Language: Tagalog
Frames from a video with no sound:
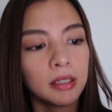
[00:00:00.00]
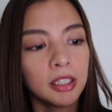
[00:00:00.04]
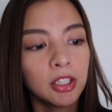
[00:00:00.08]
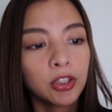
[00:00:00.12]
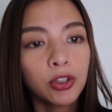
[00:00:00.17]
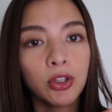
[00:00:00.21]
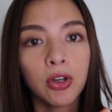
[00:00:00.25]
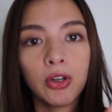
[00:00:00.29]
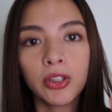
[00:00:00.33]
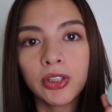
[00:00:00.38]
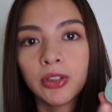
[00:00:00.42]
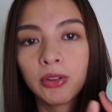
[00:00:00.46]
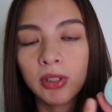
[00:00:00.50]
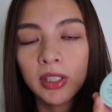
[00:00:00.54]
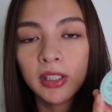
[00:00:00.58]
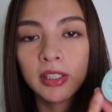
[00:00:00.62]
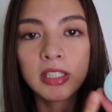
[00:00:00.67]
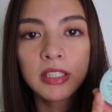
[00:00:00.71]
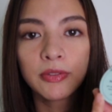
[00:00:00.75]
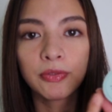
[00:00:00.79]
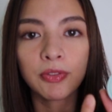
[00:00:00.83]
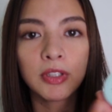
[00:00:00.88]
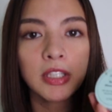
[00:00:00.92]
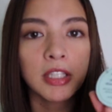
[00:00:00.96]
nito, yung
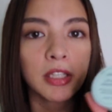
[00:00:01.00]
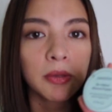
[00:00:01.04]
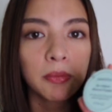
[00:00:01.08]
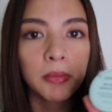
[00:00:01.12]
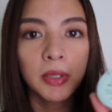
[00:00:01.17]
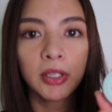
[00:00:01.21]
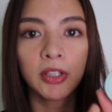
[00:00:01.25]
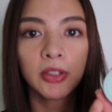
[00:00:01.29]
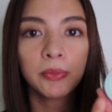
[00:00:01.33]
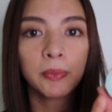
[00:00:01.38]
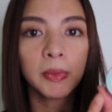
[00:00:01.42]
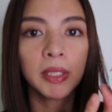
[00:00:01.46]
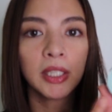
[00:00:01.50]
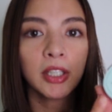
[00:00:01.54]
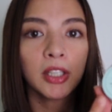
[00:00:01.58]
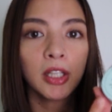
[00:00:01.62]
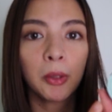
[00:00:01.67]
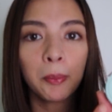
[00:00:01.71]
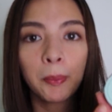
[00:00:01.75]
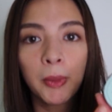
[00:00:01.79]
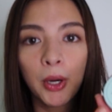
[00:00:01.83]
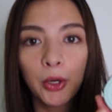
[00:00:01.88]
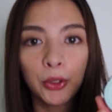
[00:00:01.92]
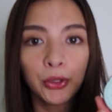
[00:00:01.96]
Innisfree na
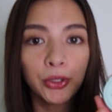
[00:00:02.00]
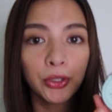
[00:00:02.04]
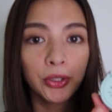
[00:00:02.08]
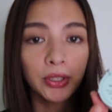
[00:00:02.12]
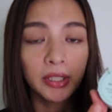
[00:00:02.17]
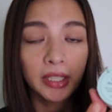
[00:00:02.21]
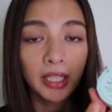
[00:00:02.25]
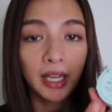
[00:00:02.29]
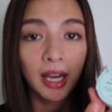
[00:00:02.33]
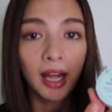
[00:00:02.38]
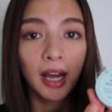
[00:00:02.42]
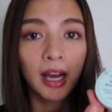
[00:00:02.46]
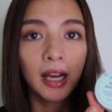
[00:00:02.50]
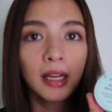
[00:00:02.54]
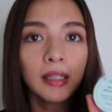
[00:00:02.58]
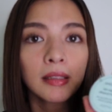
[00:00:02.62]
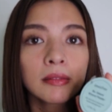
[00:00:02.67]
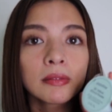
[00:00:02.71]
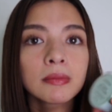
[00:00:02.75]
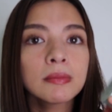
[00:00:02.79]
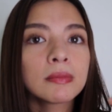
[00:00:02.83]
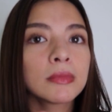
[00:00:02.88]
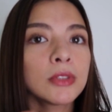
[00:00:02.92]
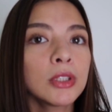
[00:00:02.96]
mineral powder nila.
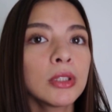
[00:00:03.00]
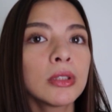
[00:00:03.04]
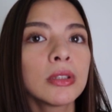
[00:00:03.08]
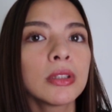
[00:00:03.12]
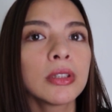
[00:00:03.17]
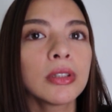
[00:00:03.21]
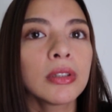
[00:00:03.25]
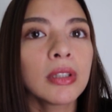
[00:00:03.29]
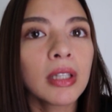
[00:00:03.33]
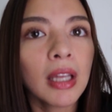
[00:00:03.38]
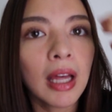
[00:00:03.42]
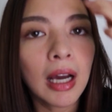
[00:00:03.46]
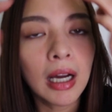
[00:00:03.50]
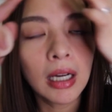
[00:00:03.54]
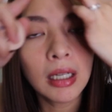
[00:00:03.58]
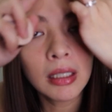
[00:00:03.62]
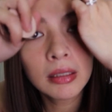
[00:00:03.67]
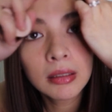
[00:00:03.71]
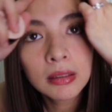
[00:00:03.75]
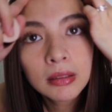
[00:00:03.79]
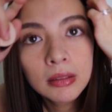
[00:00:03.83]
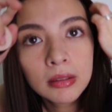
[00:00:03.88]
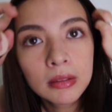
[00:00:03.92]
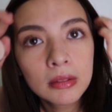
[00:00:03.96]
Yun, yun
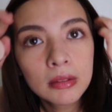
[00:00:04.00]
lang